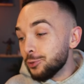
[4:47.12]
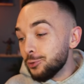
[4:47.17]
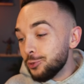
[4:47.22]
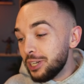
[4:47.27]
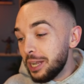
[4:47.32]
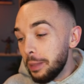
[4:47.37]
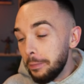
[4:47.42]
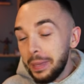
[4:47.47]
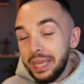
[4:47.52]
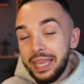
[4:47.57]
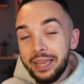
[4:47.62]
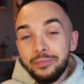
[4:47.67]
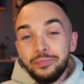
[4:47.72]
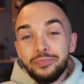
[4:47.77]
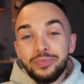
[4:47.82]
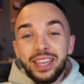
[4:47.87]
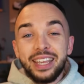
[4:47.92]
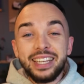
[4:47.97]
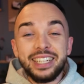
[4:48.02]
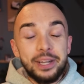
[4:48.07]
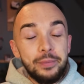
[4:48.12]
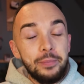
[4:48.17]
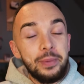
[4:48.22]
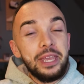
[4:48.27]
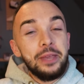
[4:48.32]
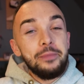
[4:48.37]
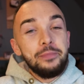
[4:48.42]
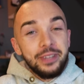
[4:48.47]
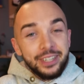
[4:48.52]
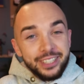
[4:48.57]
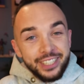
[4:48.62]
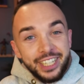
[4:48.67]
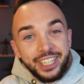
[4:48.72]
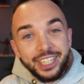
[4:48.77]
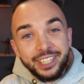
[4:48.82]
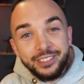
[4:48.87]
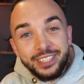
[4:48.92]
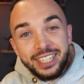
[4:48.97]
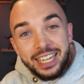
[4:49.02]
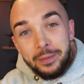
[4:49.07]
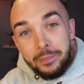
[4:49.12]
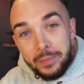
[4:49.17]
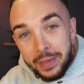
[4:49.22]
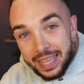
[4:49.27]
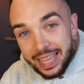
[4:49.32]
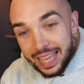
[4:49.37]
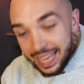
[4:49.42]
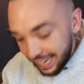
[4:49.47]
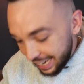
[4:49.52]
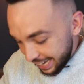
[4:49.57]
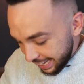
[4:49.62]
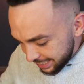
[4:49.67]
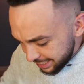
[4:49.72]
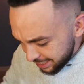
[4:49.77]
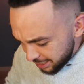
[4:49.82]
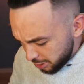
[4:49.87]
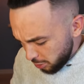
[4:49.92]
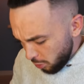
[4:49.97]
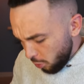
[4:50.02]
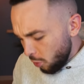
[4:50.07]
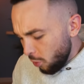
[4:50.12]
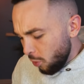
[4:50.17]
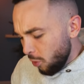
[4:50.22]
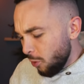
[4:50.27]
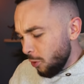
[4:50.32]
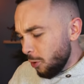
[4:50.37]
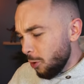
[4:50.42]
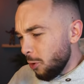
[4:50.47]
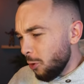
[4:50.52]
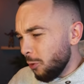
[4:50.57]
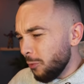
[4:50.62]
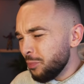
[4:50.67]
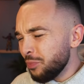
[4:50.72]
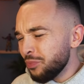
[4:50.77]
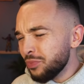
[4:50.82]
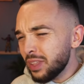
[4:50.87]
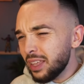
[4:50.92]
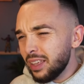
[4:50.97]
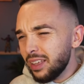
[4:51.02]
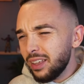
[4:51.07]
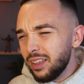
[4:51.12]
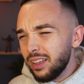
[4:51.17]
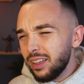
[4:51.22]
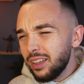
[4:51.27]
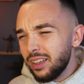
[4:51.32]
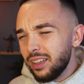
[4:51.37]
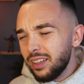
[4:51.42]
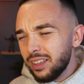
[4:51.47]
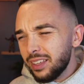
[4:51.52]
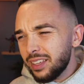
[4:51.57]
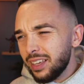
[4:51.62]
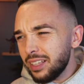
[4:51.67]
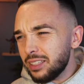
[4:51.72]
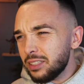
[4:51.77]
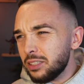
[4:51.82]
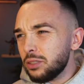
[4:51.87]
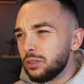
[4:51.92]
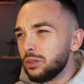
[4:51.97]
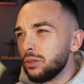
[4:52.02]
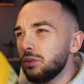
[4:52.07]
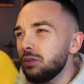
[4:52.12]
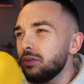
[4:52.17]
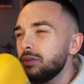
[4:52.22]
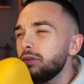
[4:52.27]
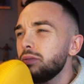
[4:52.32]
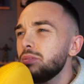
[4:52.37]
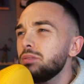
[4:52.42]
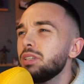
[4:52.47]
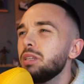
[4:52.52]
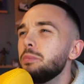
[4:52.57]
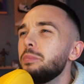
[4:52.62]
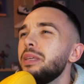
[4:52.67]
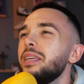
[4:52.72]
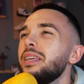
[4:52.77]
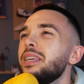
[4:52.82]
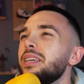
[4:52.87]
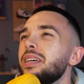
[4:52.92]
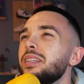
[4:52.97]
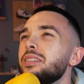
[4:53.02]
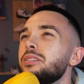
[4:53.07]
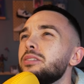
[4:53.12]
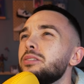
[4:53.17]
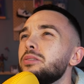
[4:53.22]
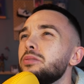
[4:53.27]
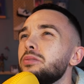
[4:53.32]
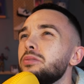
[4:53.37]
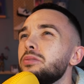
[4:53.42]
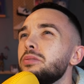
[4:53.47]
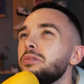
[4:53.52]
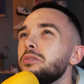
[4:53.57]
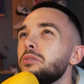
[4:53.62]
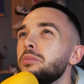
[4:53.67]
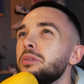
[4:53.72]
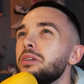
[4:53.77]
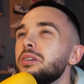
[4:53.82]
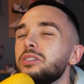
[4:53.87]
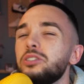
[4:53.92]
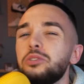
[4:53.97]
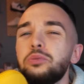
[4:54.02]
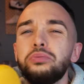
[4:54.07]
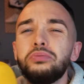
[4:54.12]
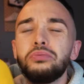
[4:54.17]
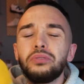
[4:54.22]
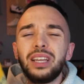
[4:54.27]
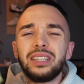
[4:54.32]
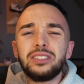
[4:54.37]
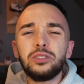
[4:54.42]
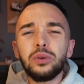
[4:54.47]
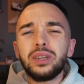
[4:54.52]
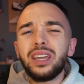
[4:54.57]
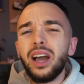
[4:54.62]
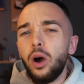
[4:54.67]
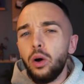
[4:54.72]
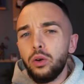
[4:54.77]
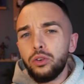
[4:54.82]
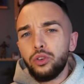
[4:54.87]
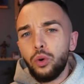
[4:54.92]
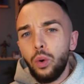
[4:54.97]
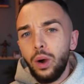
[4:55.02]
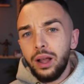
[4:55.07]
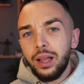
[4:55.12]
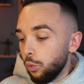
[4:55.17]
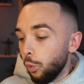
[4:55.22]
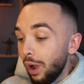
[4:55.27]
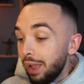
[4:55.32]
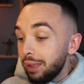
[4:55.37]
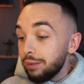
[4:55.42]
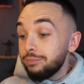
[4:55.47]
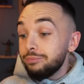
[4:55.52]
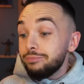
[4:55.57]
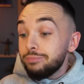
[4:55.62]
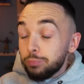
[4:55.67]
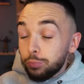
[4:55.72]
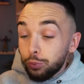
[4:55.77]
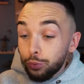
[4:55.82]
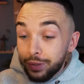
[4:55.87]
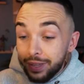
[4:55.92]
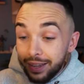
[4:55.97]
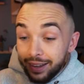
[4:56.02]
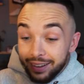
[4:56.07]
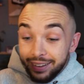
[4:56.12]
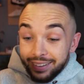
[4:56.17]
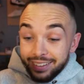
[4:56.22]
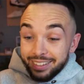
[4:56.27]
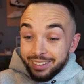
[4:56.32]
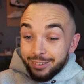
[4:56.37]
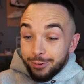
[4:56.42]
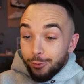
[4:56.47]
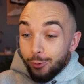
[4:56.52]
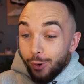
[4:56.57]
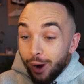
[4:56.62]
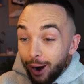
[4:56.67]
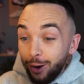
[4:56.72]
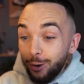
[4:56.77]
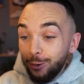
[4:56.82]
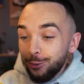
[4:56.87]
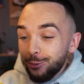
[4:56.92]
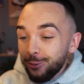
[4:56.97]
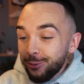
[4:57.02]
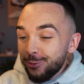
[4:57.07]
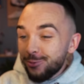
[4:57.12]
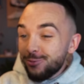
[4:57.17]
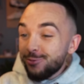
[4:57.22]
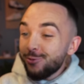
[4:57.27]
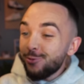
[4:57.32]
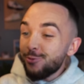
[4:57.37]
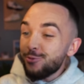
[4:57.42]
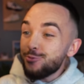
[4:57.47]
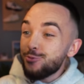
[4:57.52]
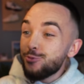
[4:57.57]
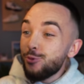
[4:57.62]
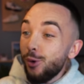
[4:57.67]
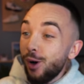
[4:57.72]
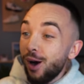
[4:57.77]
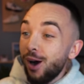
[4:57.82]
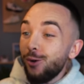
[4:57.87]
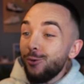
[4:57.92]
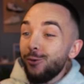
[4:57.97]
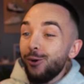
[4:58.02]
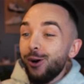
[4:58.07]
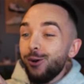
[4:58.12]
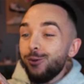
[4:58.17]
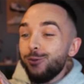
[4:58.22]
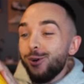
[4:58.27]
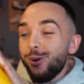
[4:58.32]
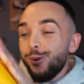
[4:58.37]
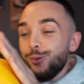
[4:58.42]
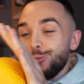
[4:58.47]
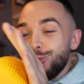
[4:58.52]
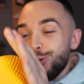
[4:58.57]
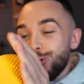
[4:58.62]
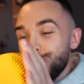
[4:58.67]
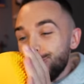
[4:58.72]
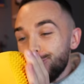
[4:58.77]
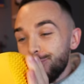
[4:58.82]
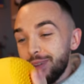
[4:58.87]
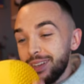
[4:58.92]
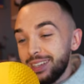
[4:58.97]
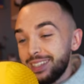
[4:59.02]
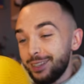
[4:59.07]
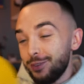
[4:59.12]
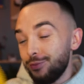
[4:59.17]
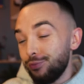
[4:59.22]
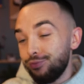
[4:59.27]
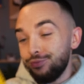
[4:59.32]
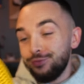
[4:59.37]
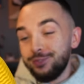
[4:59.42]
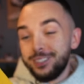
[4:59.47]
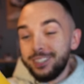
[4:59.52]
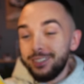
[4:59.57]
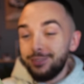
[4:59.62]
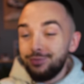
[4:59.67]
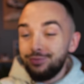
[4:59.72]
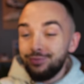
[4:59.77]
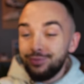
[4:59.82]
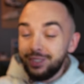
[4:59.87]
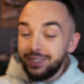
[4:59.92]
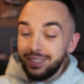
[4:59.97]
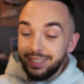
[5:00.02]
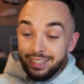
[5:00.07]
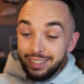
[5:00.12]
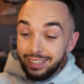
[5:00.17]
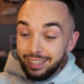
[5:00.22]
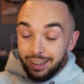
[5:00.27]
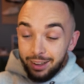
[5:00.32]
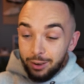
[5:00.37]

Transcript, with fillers: que je l'ai payé, je l'ai payé bien cher. Je l'ai payé 400... 400, j'ai payé 400, combien 440 je crois. Ouais, putain, waouh Waouh, waouh, waouh, mec, c'est fou, c'est fou, c'est